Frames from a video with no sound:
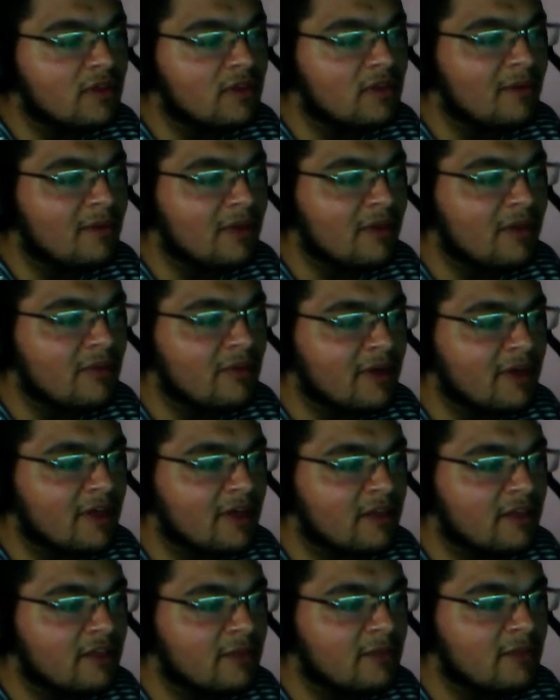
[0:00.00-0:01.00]
bence. Ben
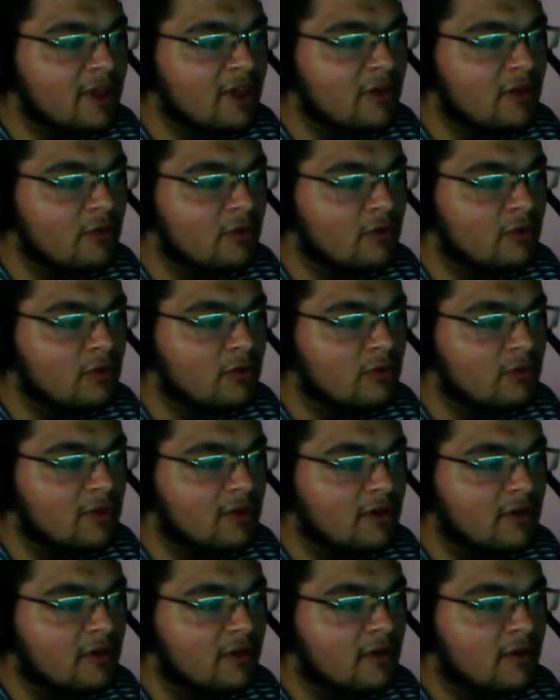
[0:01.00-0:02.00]
kendimi niye yoruyorum
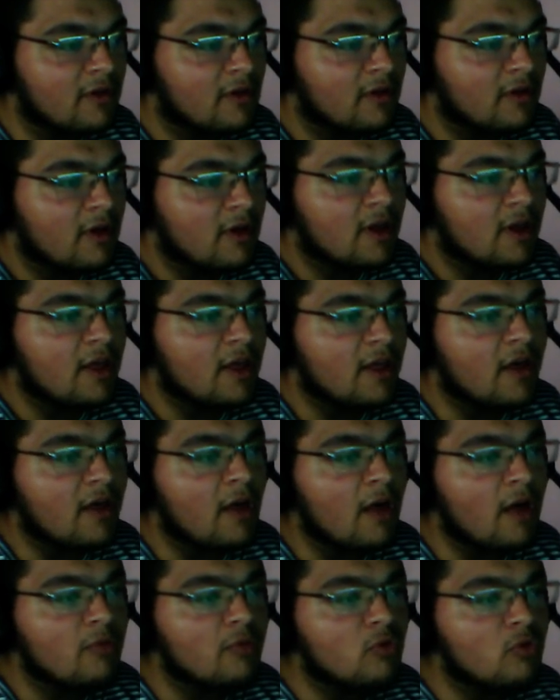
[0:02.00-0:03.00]
ki? E,
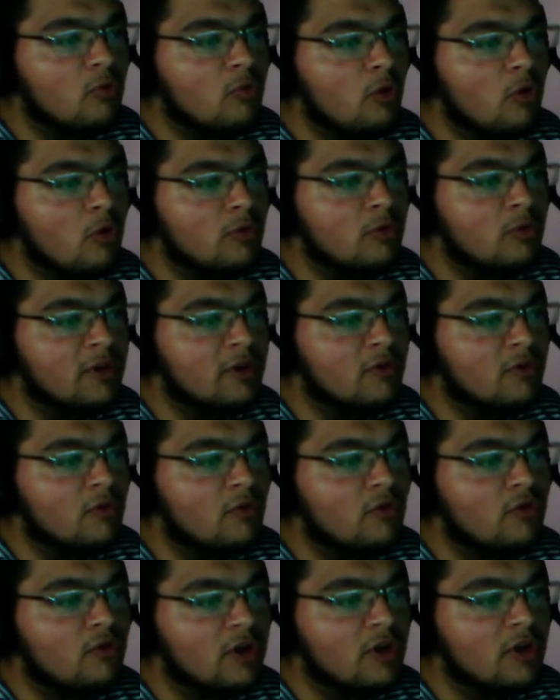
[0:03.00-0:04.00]
abi sup olmanın
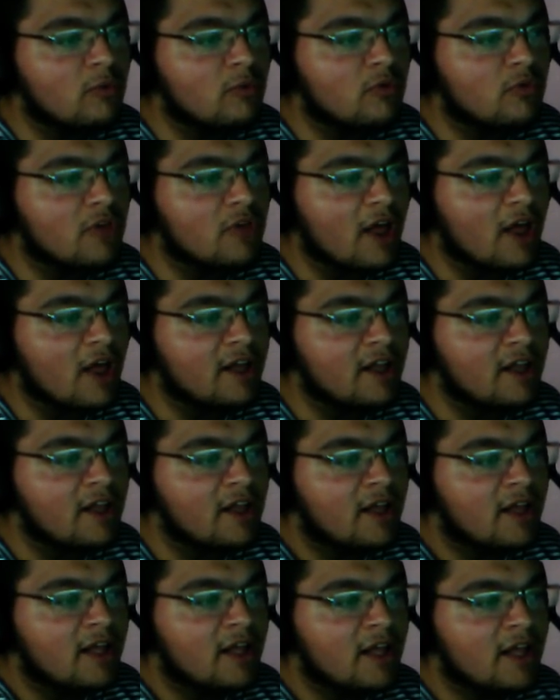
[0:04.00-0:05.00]
kötü yanı bu işte. Hani
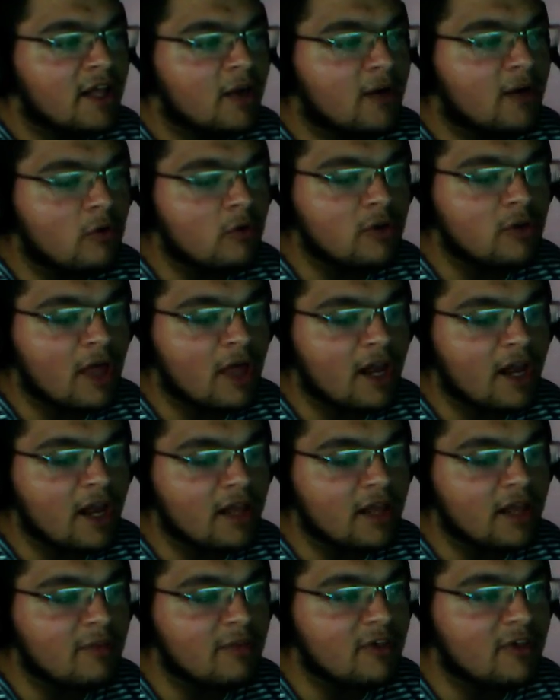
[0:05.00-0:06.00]
e, oyun
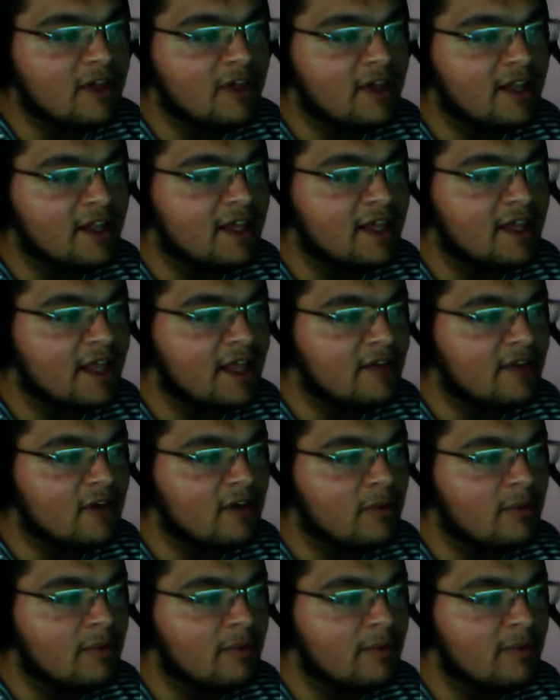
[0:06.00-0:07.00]
herhangi bir şekilde giderse
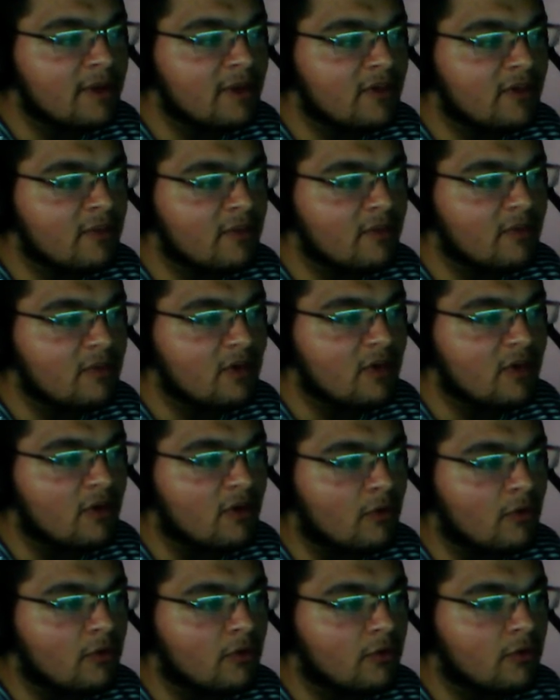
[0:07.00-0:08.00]
yapabileceğim bir şey
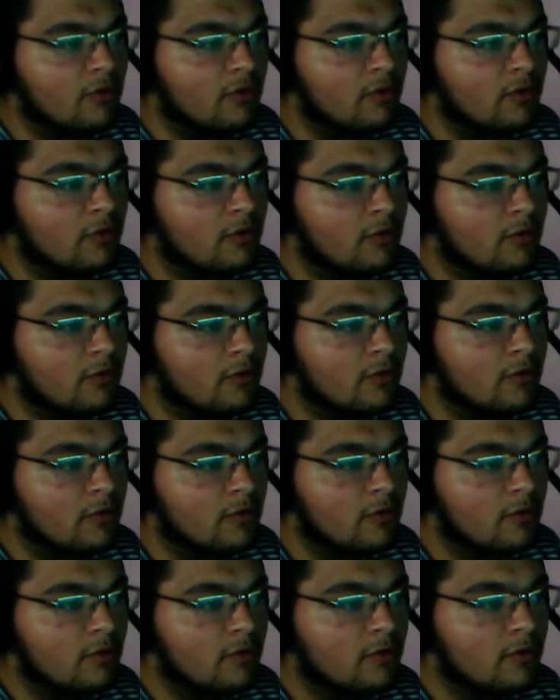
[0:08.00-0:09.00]
yok.
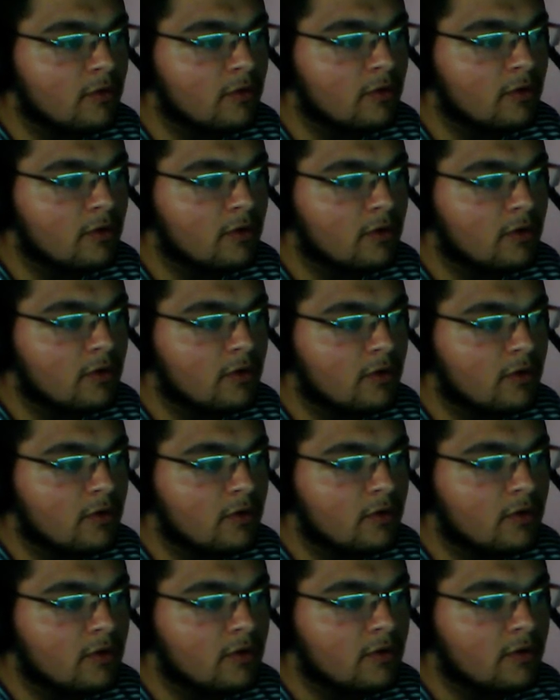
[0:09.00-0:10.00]
Daha
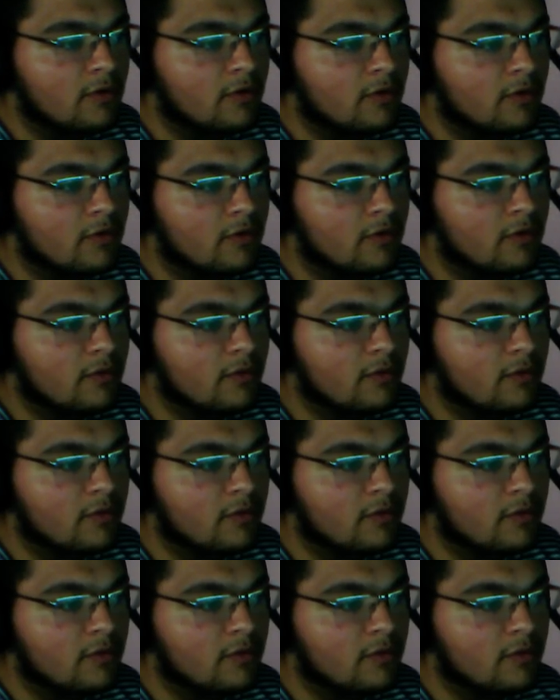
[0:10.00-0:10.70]
yavaş gidelim.